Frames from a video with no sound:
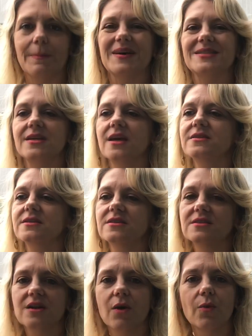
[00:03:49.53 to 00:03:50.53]
Pacientes que
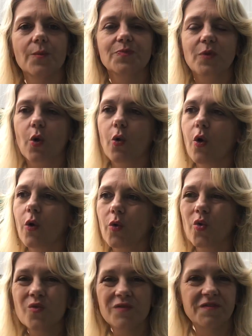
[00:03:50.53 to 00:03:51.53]
estão
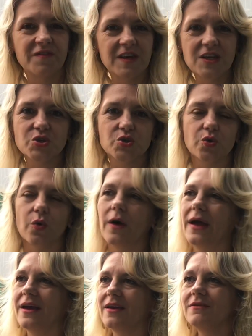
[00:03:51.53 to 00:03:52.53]
com vício, é,